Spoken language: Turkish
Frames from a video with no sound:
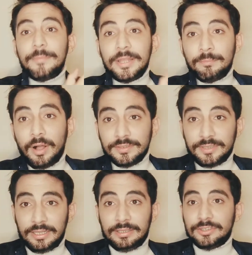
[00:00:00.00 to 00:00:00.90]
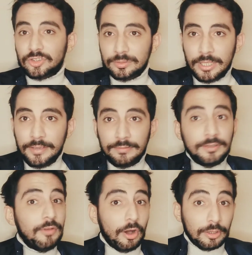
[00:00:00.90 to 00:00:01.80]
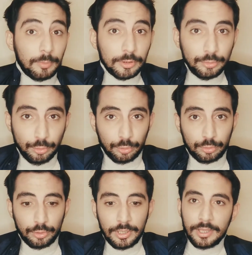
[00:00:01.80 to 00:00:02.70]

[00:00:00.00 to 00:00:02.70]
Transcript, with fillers: Benim bazı arkadaşlarım evli ve arabaları yok.